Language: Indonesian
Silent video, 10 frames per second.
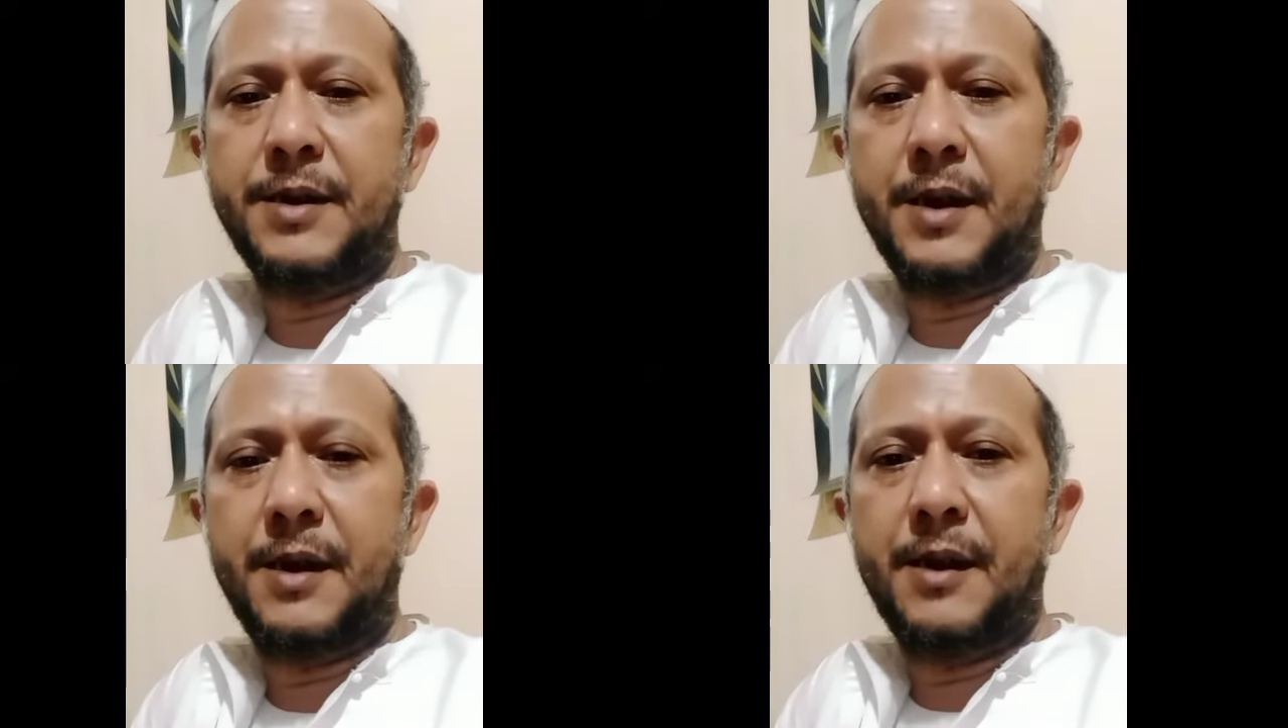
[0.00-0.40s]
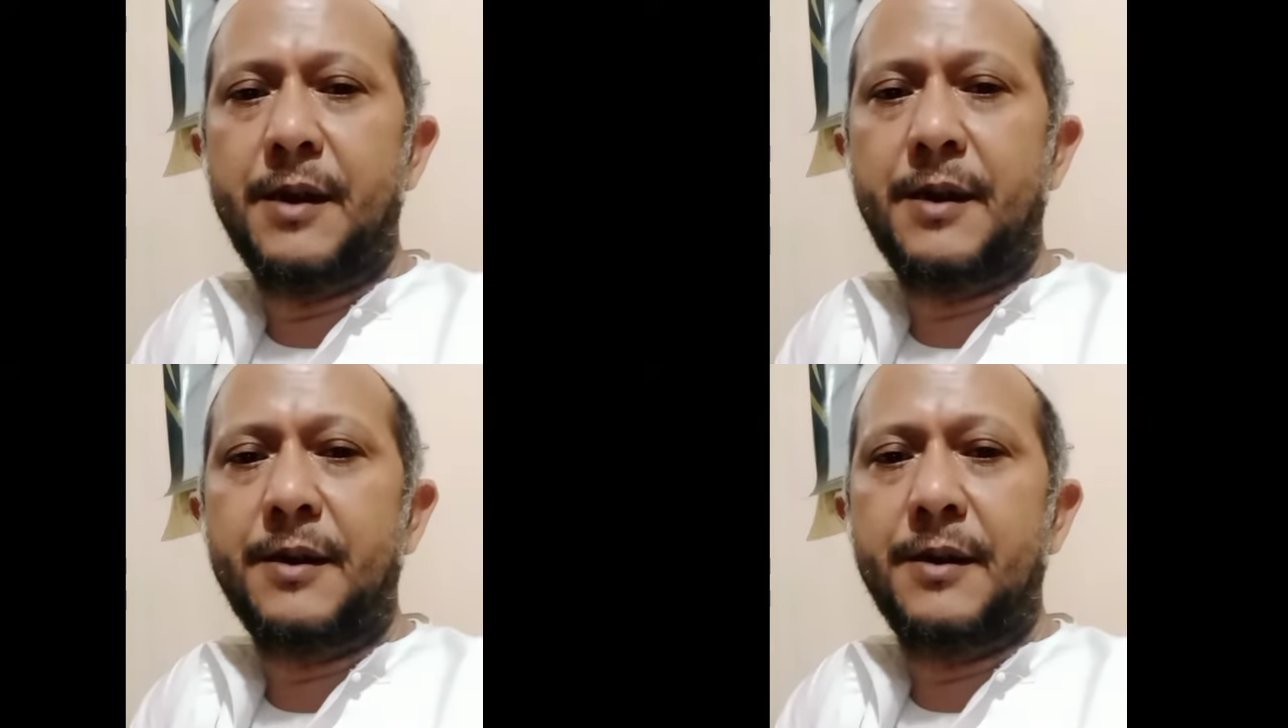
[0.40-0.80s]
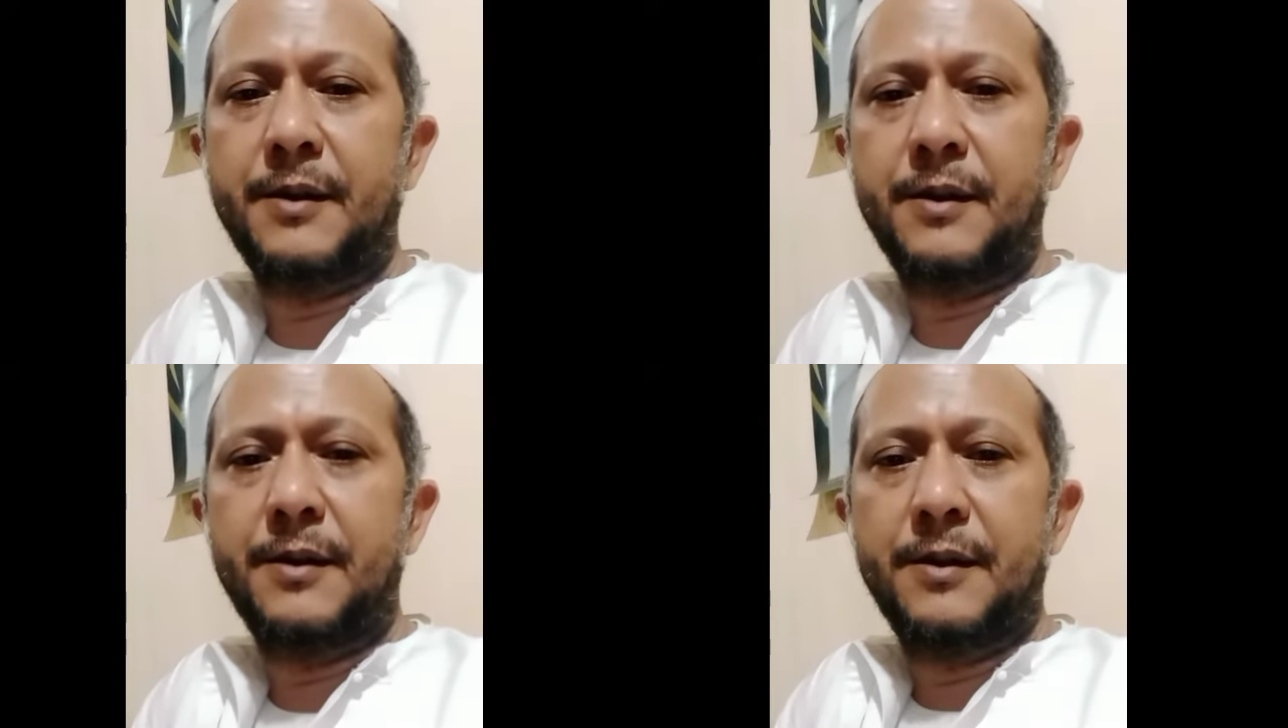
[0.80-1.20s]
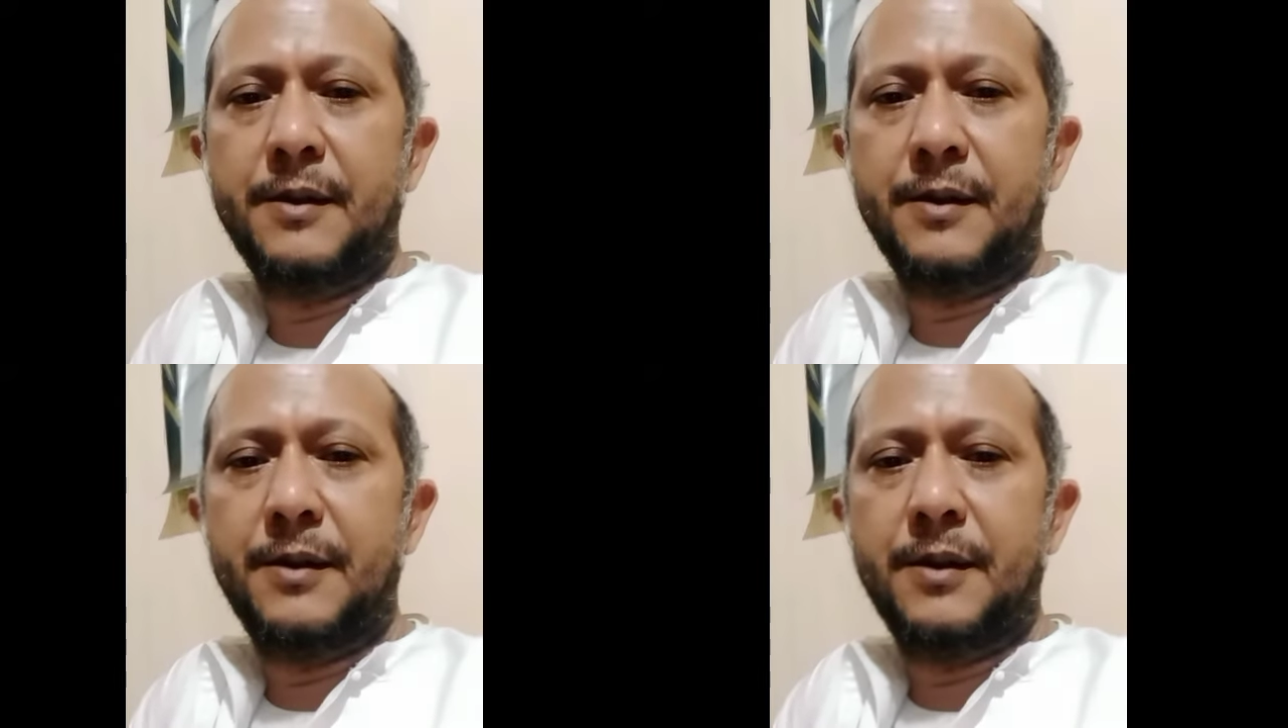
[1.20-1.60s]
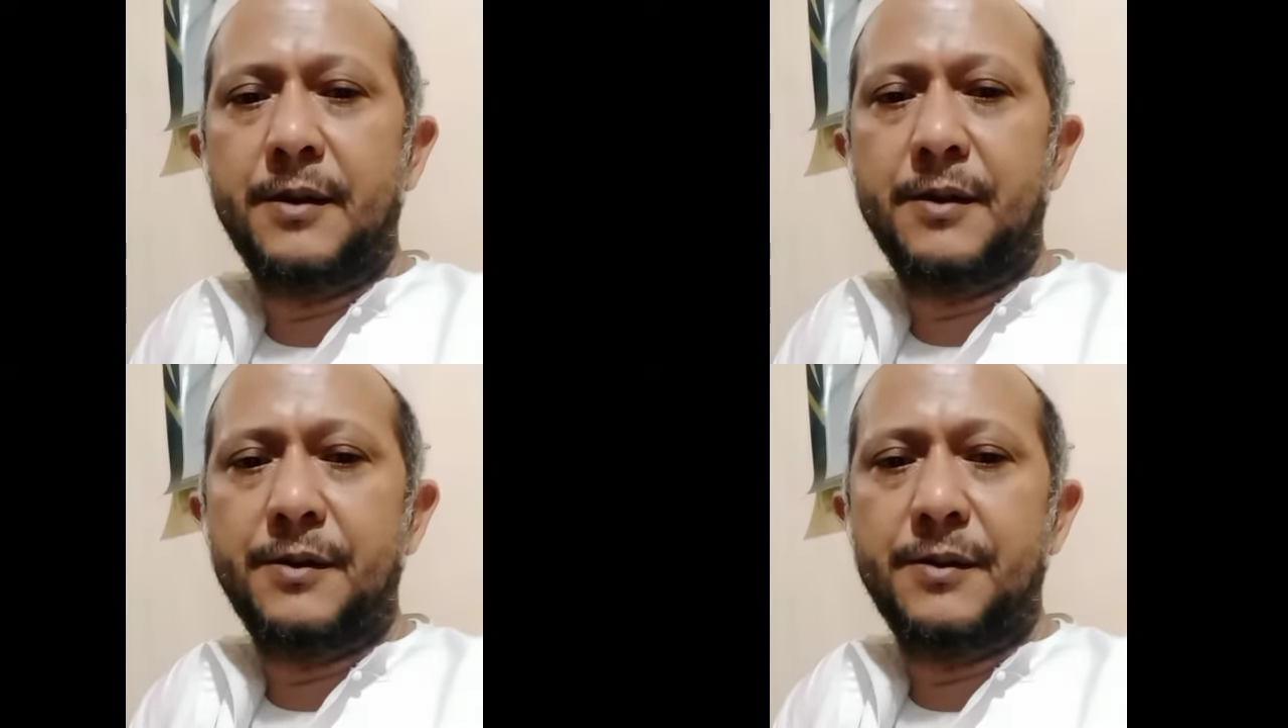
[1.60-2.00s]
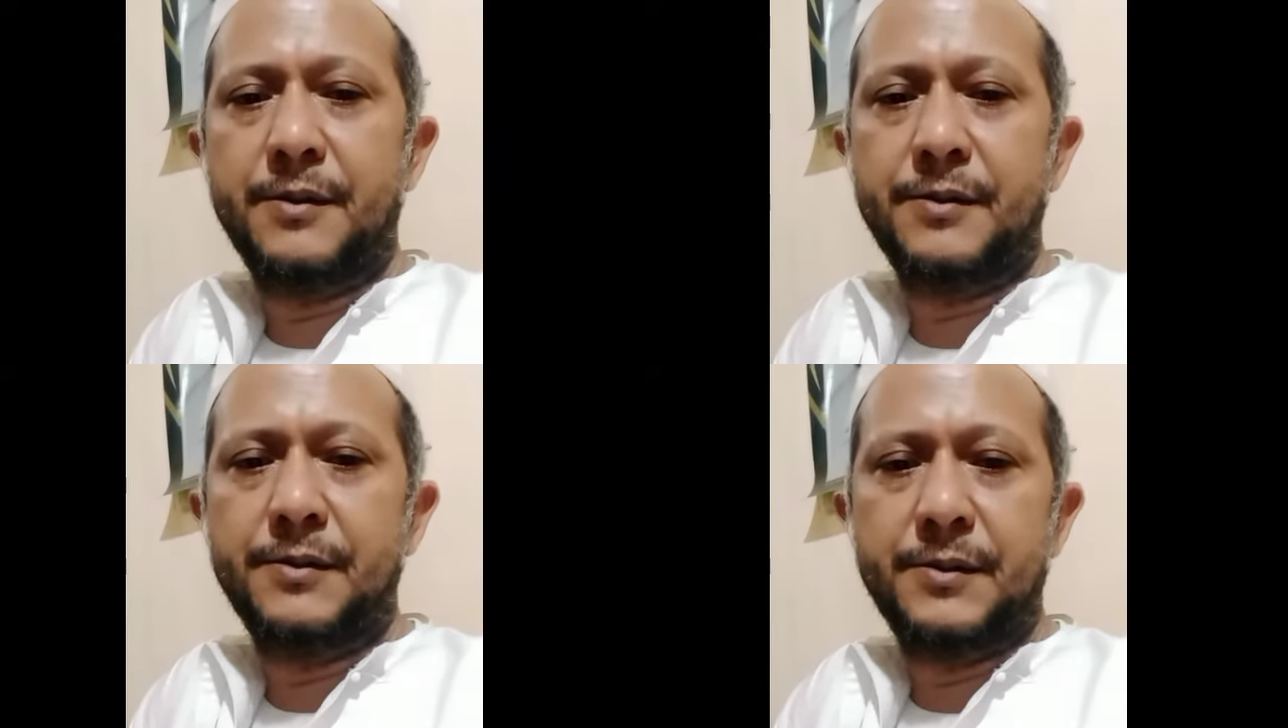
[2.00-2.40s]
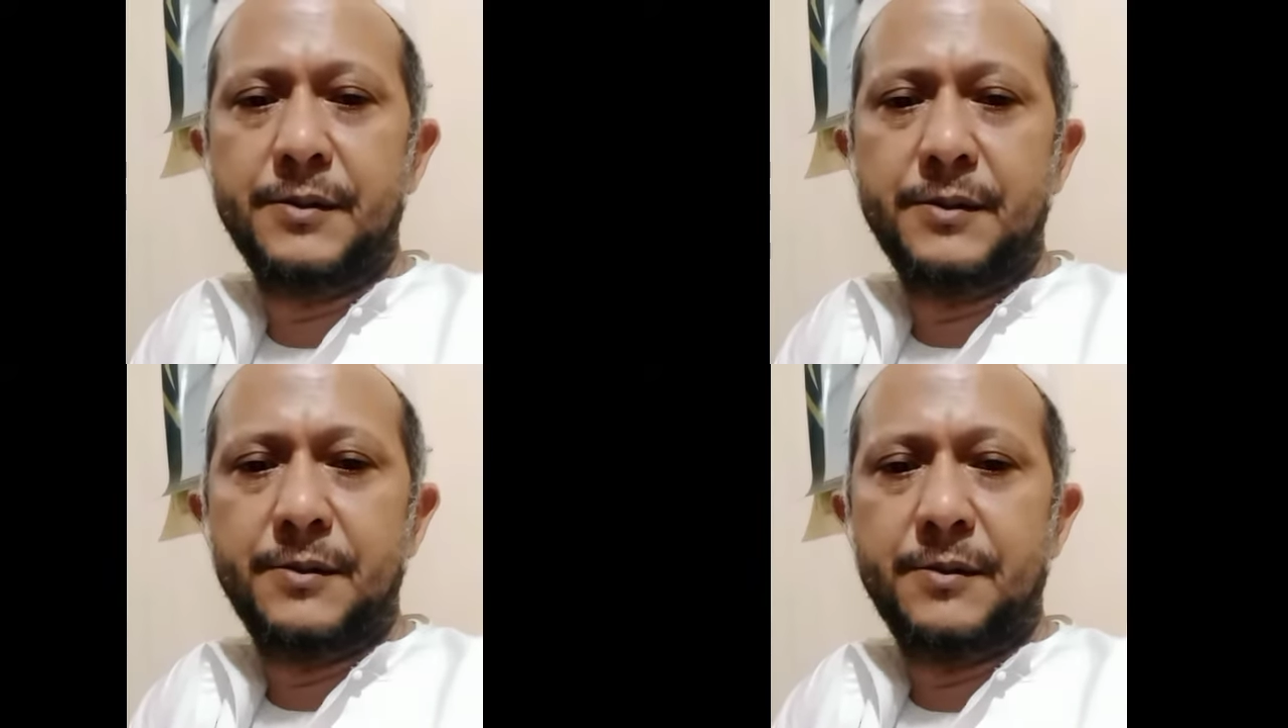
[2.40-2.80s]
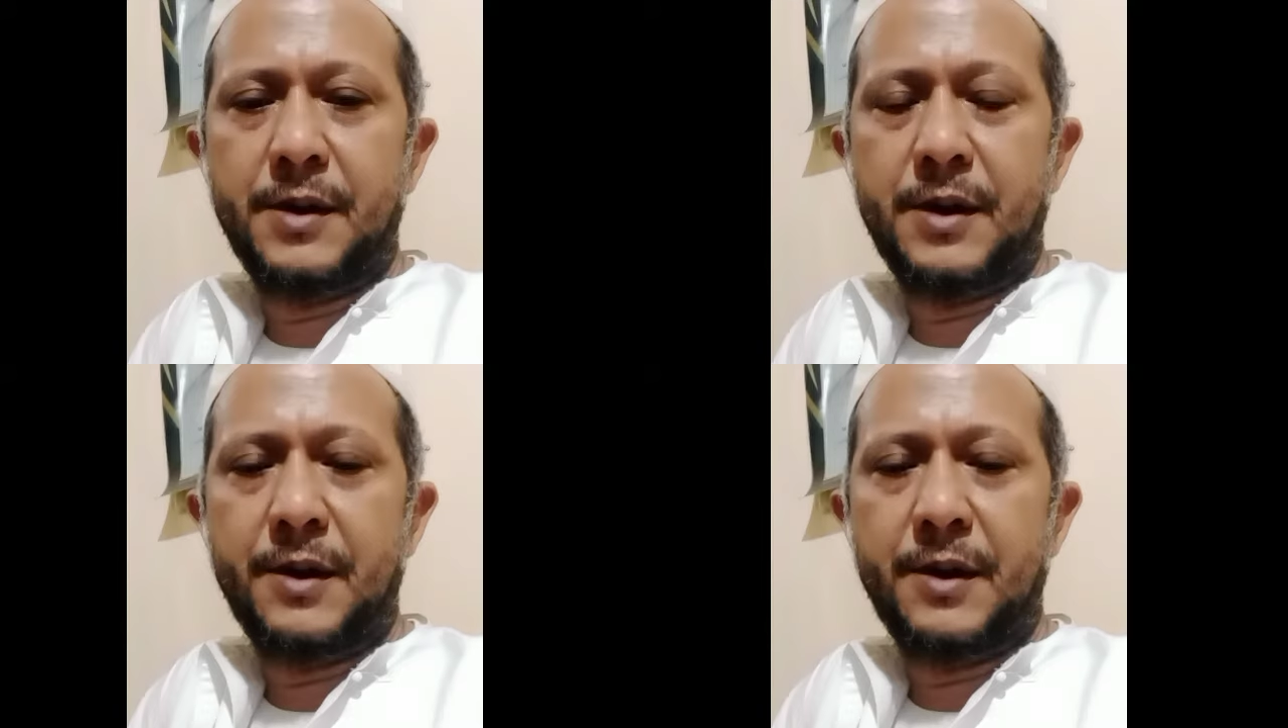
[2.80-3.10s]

Allah, wahyu, wahyu